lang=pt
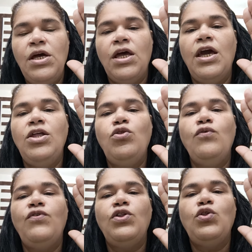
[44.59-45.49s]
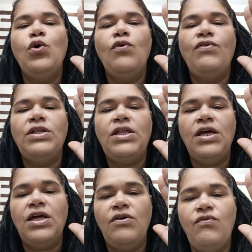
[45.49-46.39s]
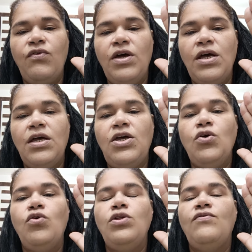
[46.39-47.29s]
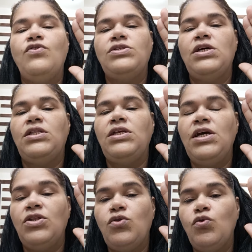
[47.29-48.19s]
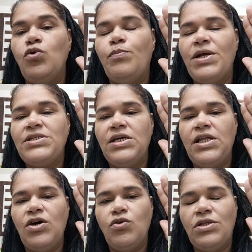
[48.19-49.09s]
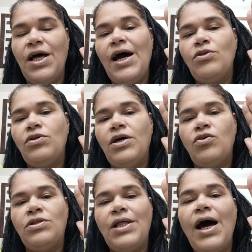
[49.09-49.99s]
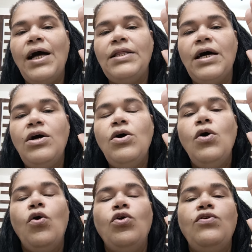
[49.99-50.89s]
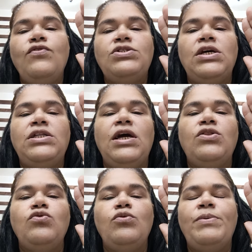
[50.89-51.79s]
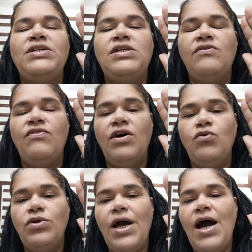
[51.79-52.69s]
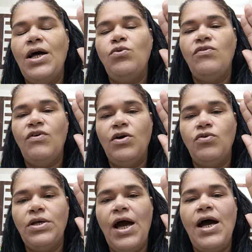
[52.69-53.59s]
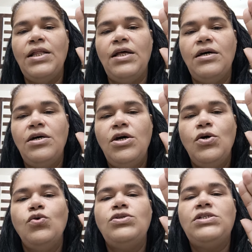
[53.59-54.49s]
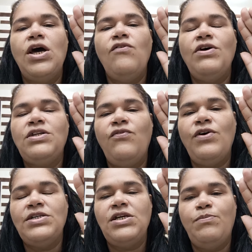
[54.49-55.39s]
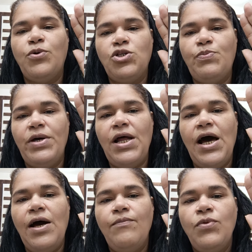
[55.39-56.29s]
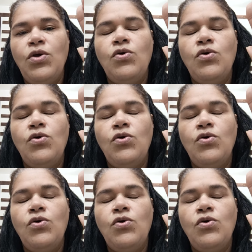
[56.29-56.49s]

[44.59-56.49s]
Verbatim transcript: Quem duvidou vai ter que ver que onde você tinha tudo para ser derrotado, derrotada, onde você tinha tudo para ser envergonhado, envergonhada, o céu vai te fazer prosperar.